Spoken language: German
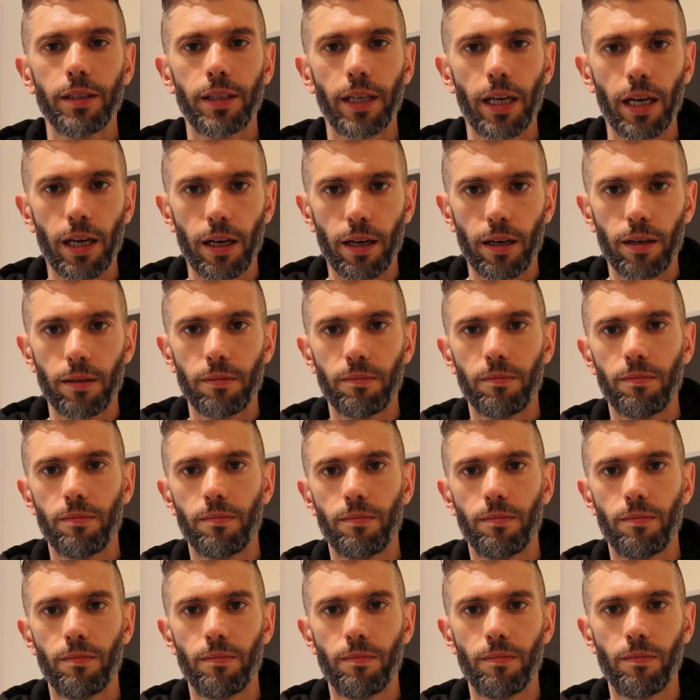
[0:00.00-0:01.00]
Der
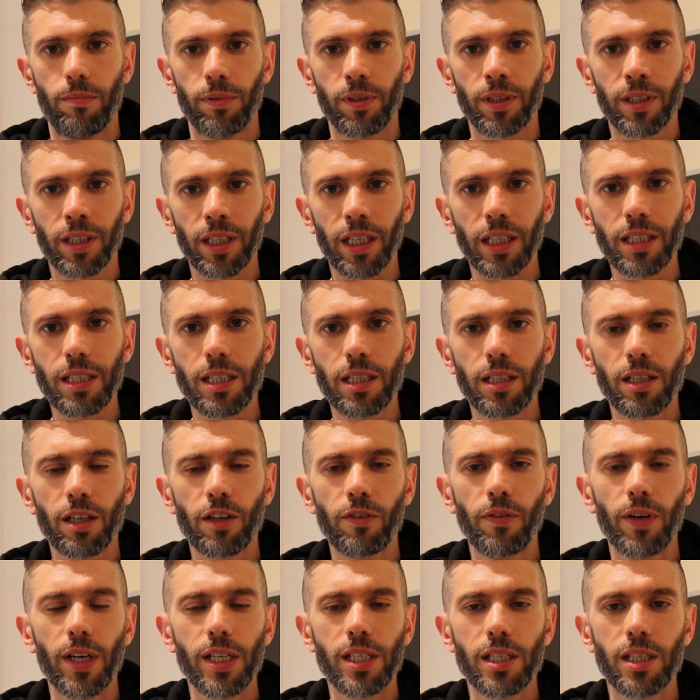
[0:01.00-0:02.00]
dritte
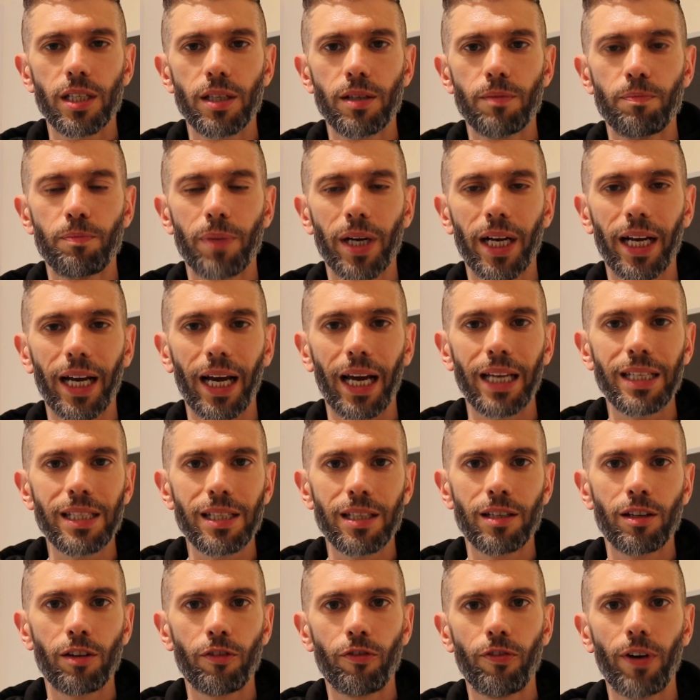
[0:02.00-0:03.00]
quasi
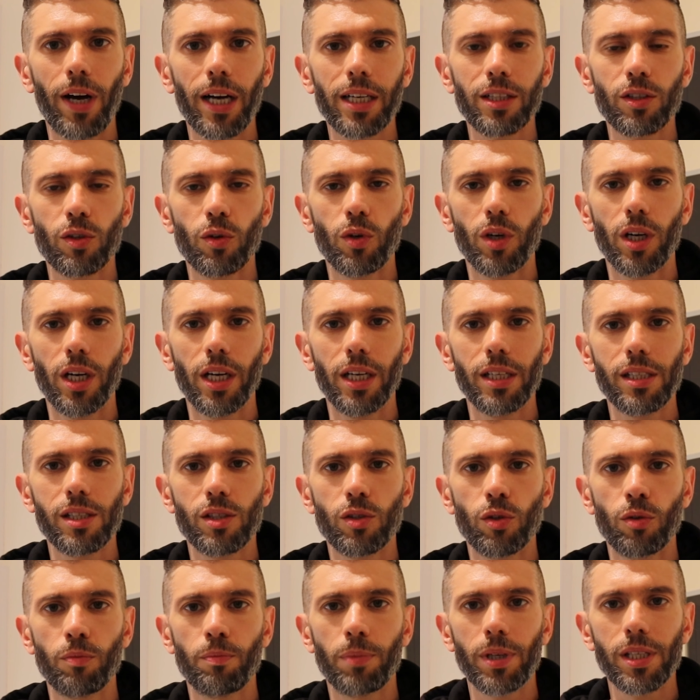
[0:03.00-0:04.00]
begrenzende Faktor ist
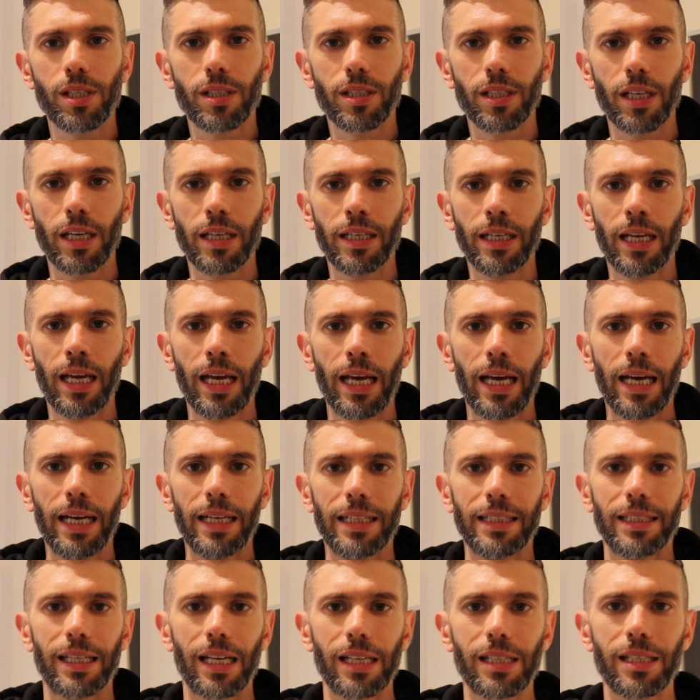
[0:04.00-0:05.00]
so ein bisschen,
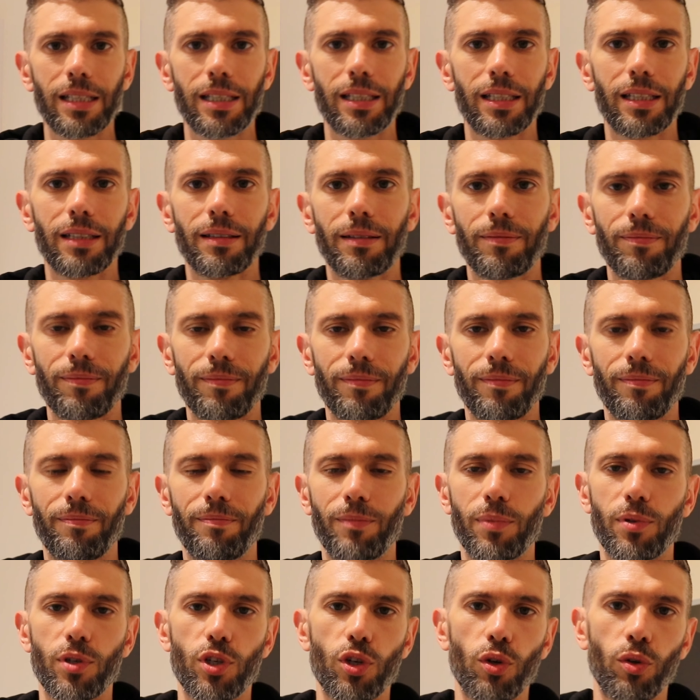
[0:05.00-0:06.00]
dass ich
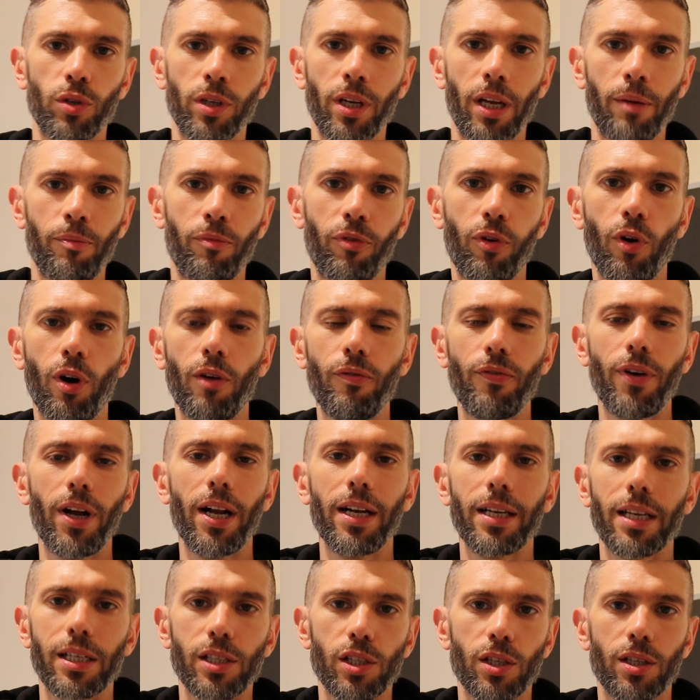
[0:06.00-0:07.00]
schon im
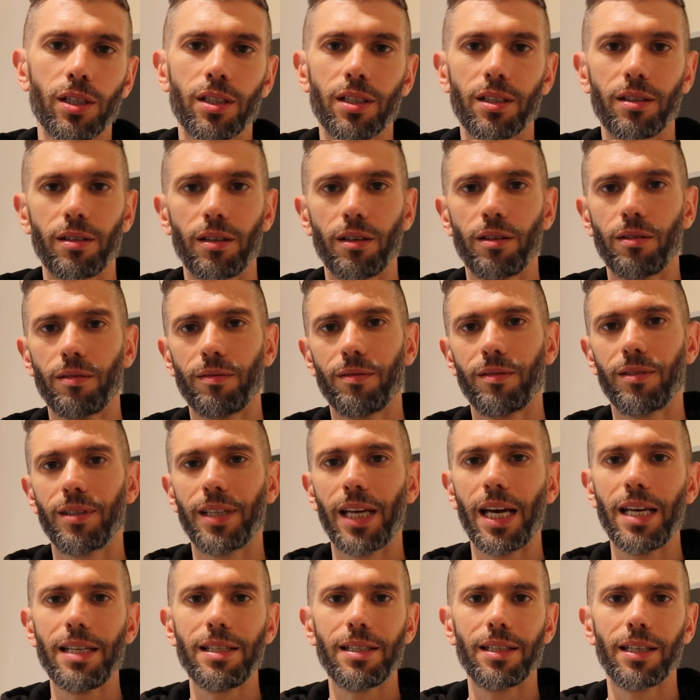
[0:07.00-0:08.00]
Vorfeld, also ich äh,
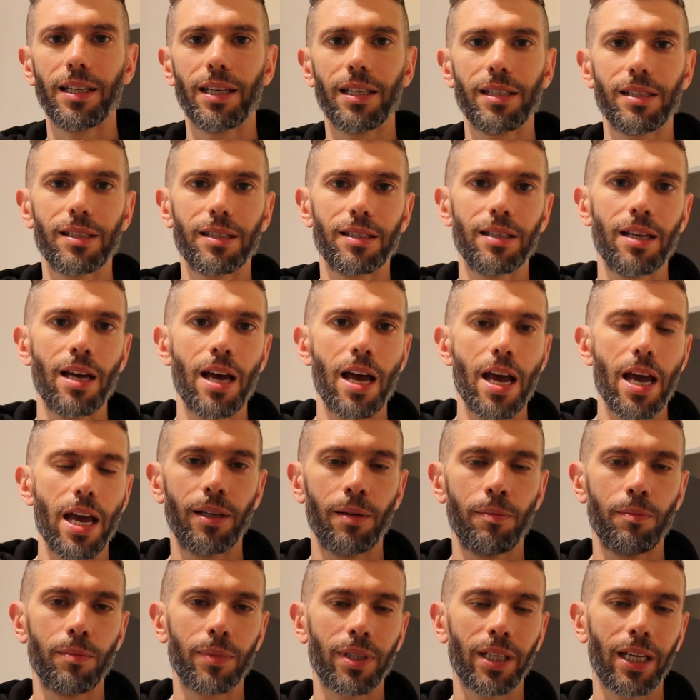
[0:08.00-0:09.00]
teste jetzt
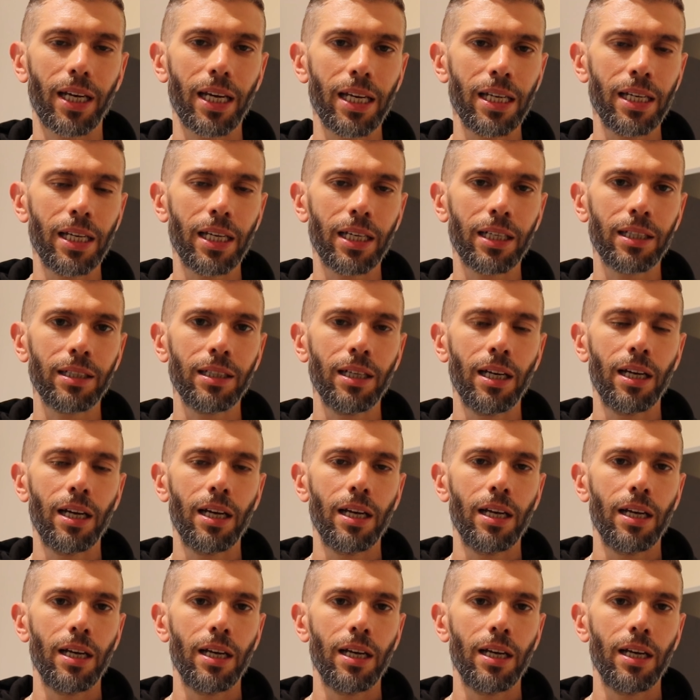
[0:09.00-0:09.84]
im Training